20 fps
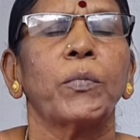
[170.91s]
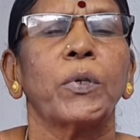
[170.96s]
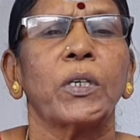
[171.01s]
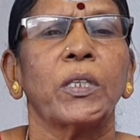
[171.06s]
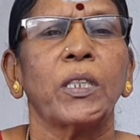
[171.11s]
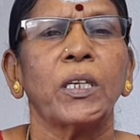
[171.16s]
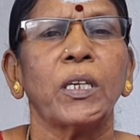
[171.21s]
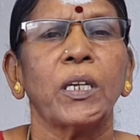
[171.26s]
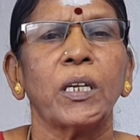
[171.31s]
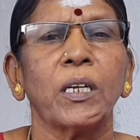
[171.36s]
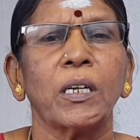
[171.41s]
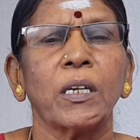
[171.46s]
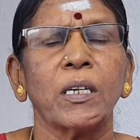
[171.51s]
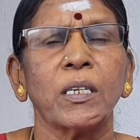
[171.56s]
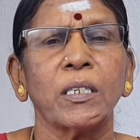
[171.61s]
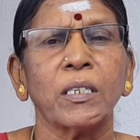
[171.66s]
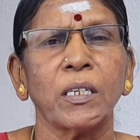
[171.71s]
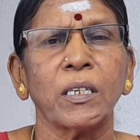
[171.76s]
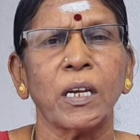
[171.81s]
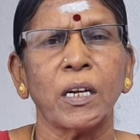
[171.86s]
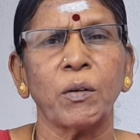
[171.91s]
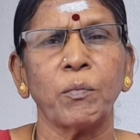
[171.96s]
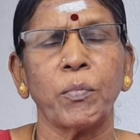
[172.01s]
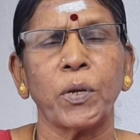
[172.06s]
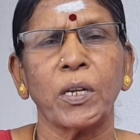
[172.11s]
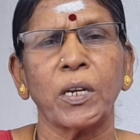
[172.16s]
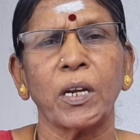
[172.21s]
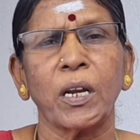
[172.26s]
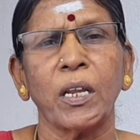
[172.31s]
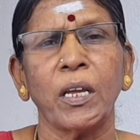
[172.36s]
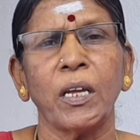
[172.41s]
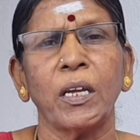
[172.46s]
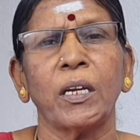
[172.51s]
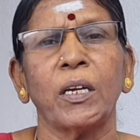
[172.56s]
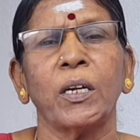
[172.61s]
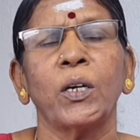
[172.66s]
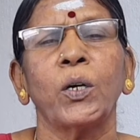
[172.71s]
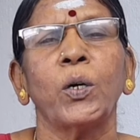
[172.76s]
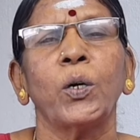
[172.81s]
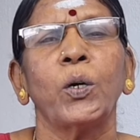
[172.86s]
மிதின ராசி அன்பர்களே
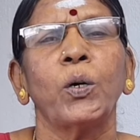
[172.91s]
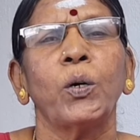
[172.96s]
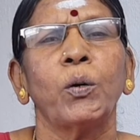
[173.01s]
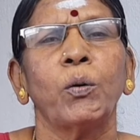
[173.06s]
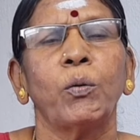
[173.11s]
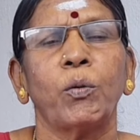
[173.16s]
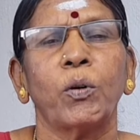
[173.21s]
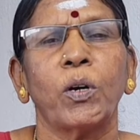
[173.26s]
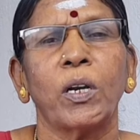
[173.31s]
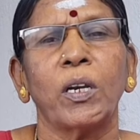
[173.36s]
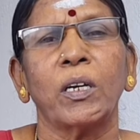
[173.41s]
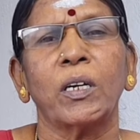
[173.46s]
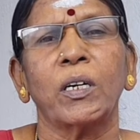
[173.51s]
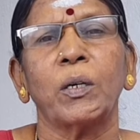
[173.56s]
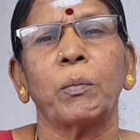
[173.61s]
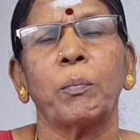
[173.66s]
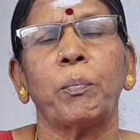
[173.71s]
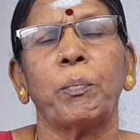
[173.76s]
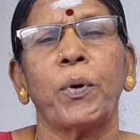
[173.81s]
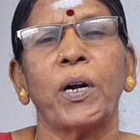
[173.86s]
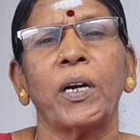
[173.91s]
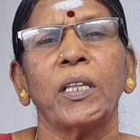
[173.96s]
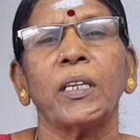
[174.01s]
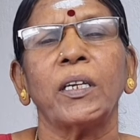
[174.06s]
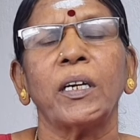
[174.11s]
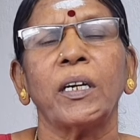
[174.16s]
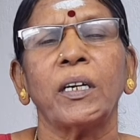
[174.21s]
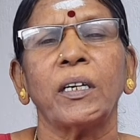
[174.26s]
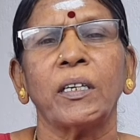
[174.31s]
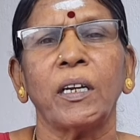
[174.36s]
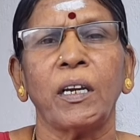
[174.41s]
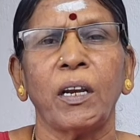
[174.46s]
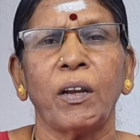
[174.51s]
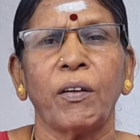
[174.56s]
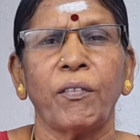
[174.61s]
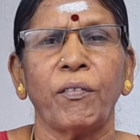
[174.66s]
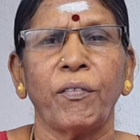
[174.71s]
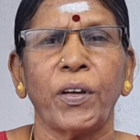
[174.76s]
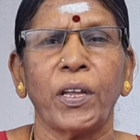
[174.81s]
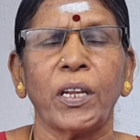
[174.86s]
உங்களுக்கு பனிரெண்டில்
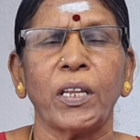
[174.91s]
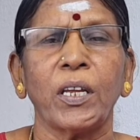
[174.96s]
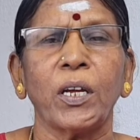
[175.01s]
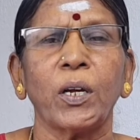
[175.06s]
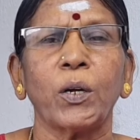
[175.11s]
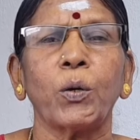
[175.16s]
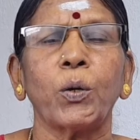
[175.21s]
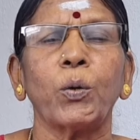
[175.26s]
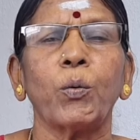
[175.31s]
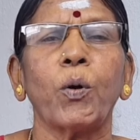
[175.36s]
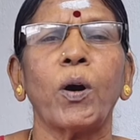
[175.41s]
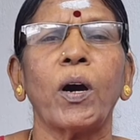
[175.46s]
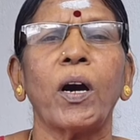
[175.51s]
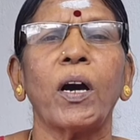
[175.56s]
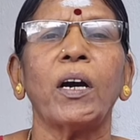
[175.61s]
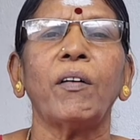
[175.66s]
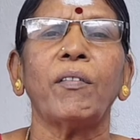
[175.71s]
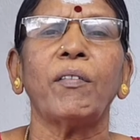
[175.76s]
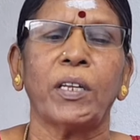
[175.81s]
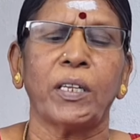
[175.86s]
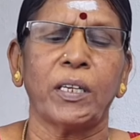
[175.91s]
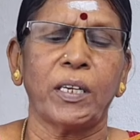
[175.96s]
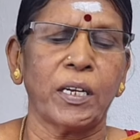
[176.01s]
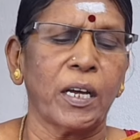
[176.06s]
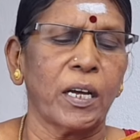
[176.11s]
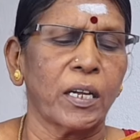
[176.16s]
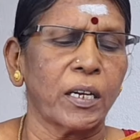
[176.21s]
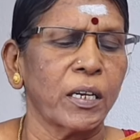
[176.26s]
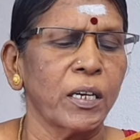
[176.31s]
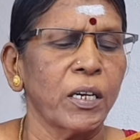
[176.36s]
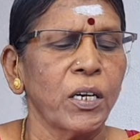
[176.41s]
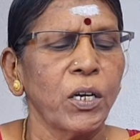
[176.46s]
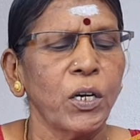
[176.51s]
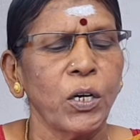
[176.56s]
விரைய குருவாக வருகிறார்